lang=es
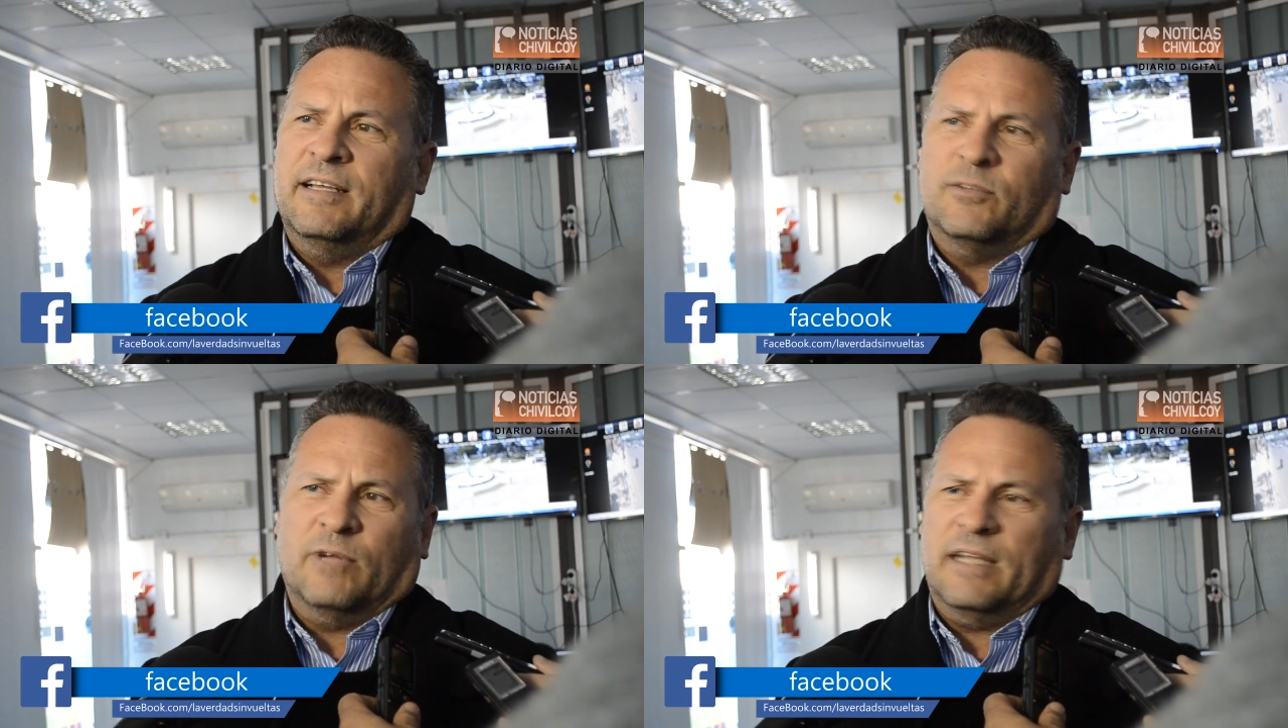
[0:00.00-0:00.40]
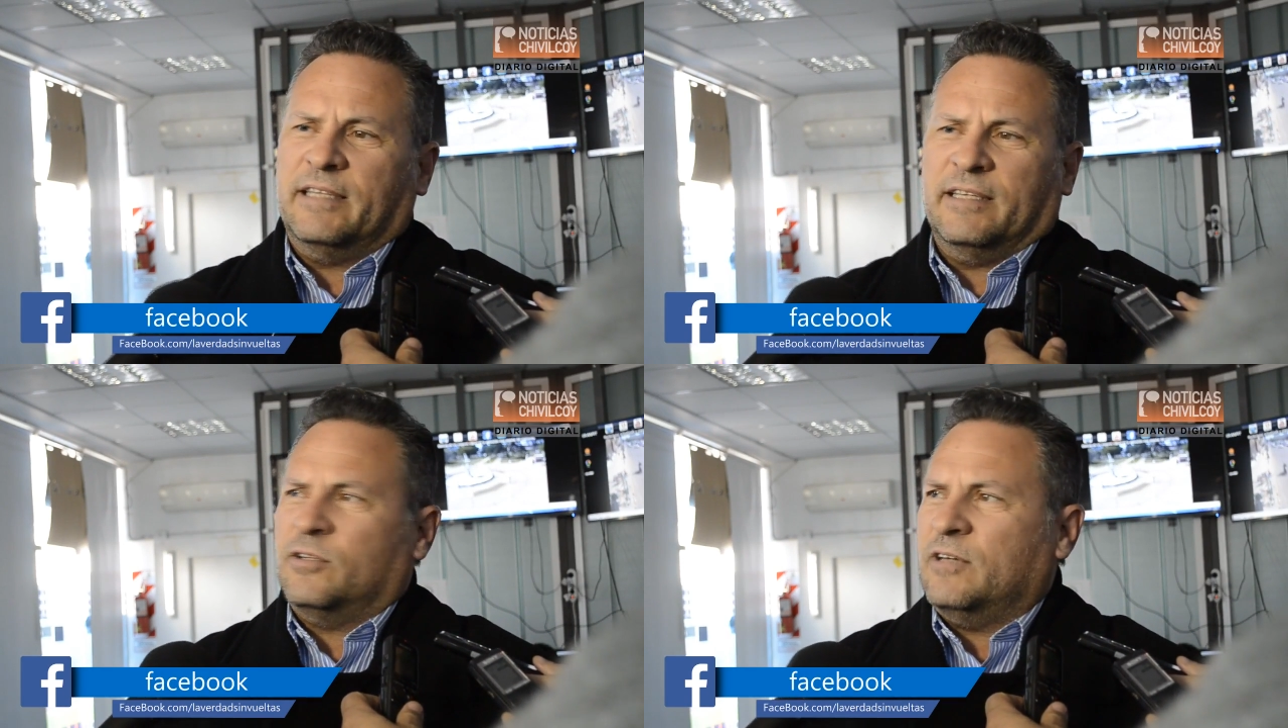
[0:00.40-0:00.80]

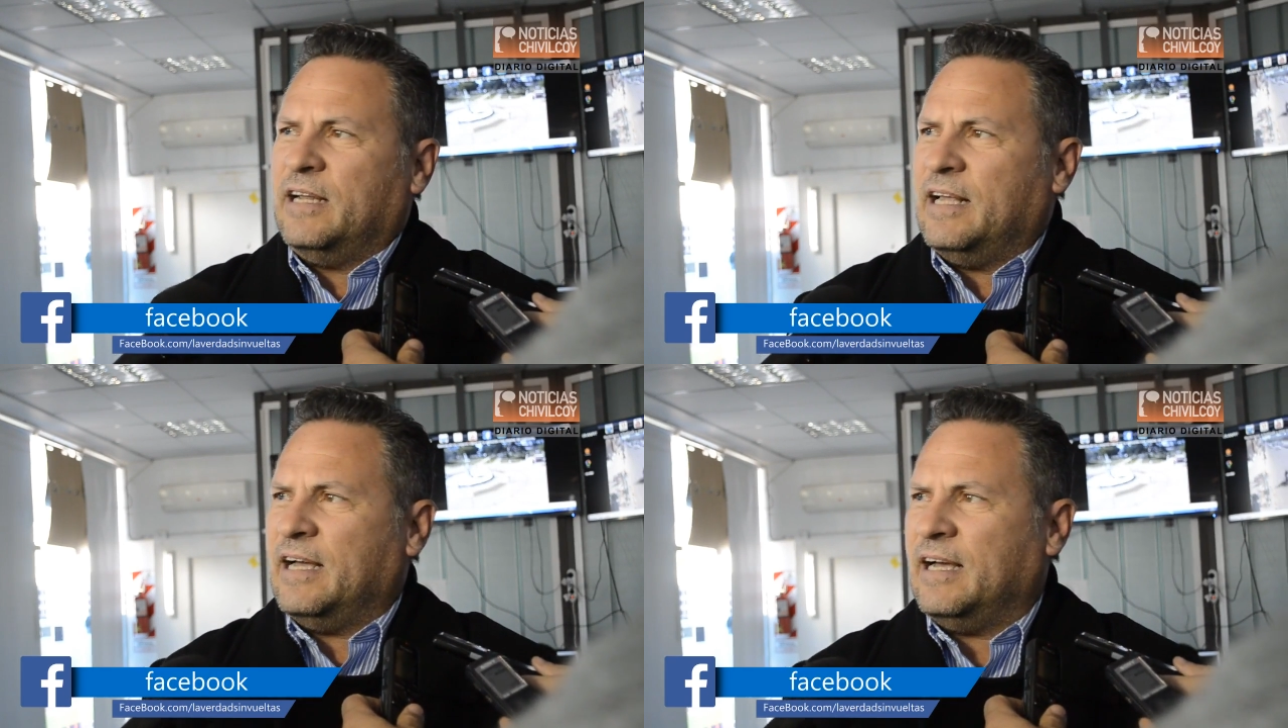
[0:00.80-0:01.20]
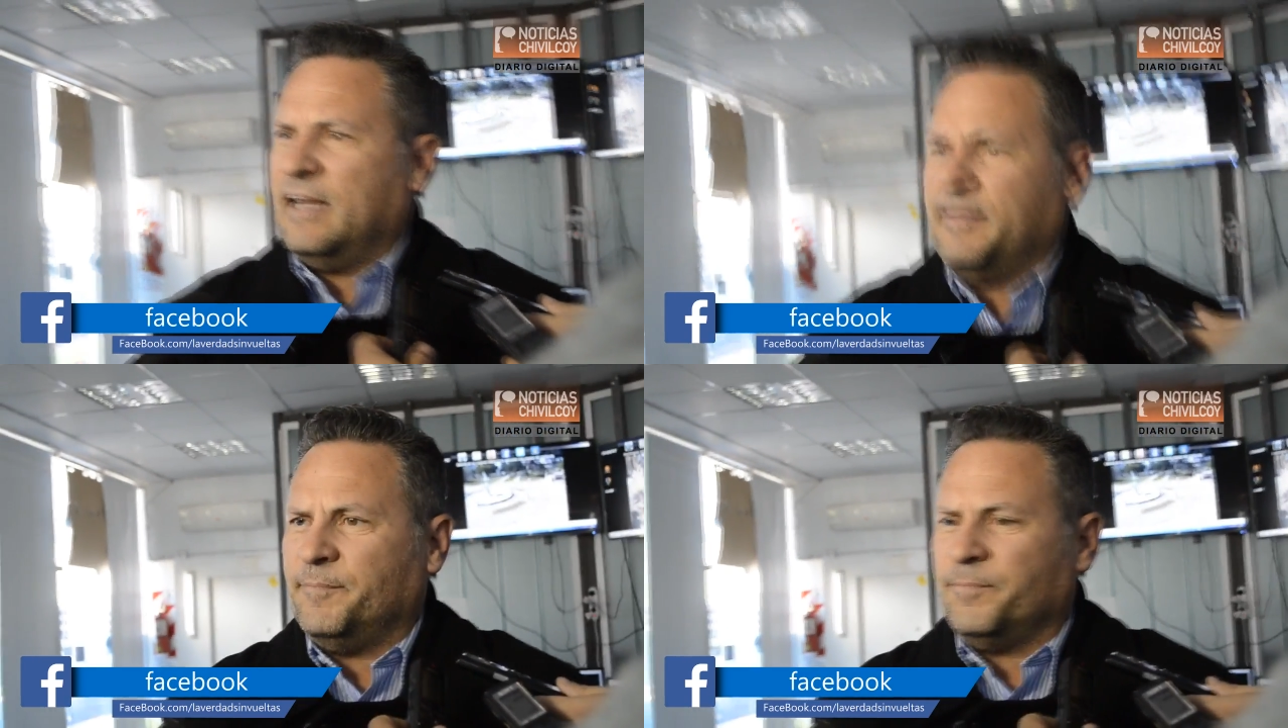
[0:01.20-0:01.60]
durante toda
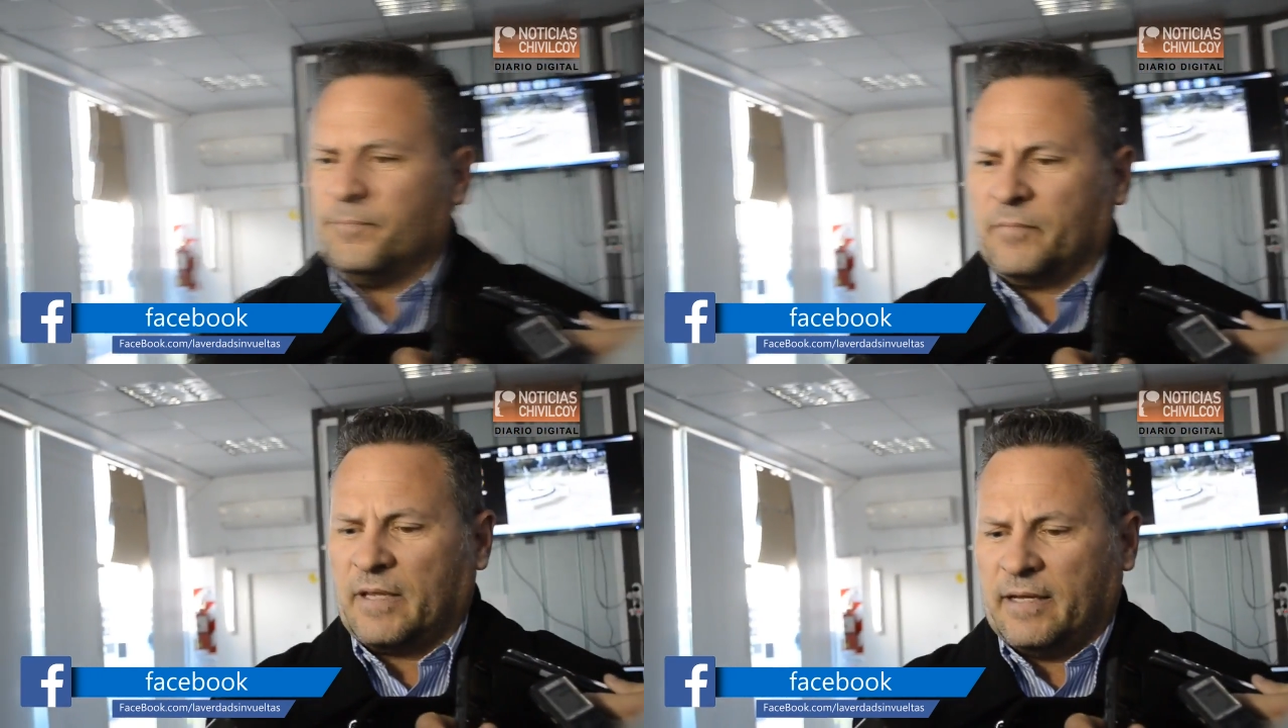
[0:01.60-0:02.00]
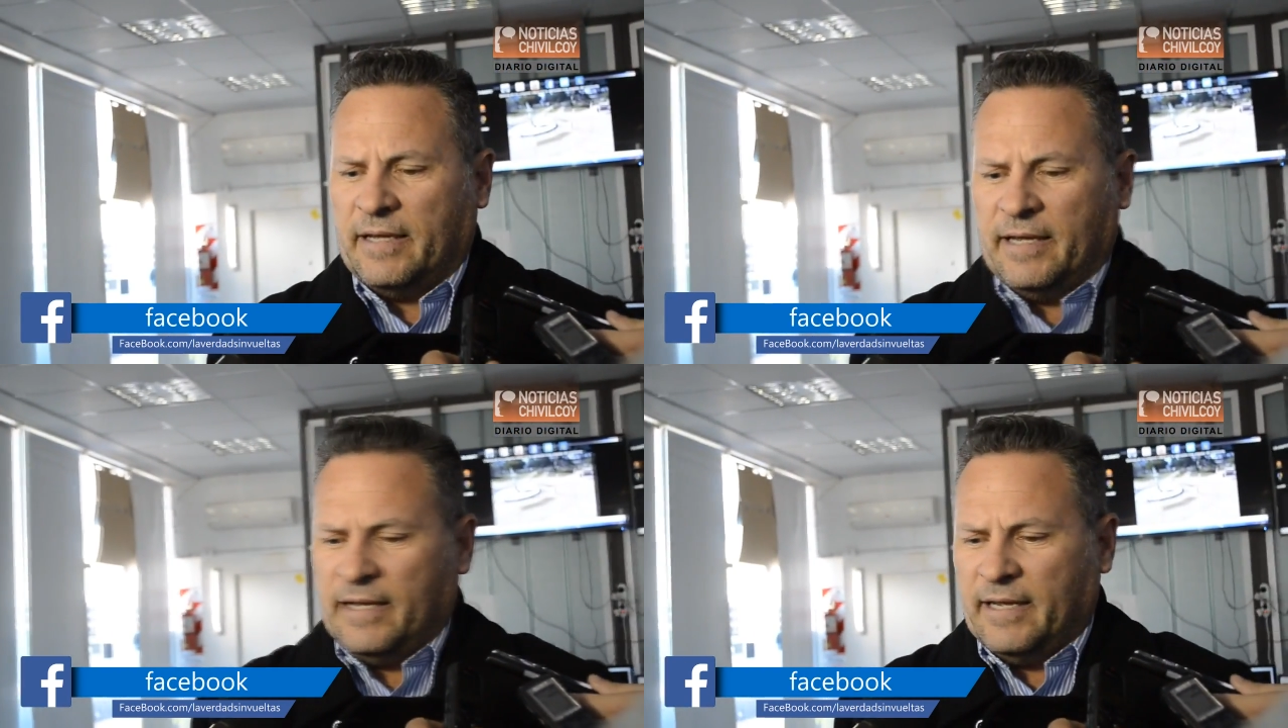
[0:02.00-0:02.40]
la, mm,
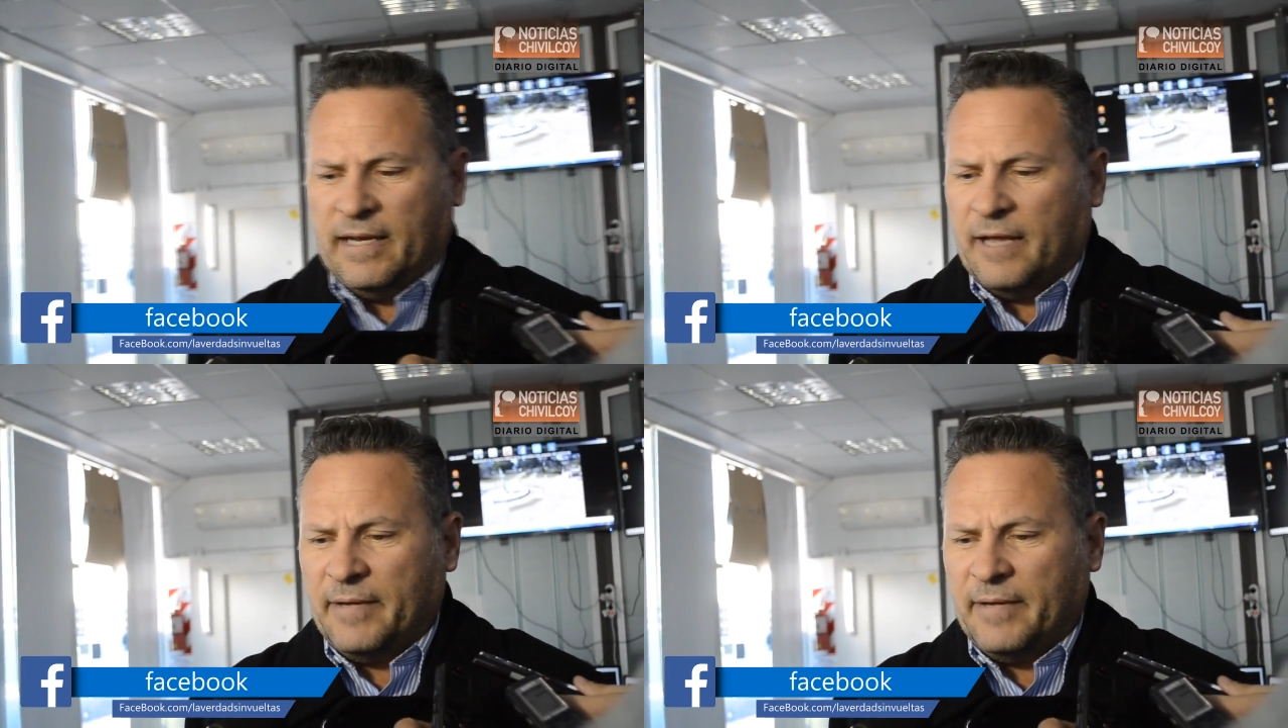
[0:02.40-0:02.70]
eh,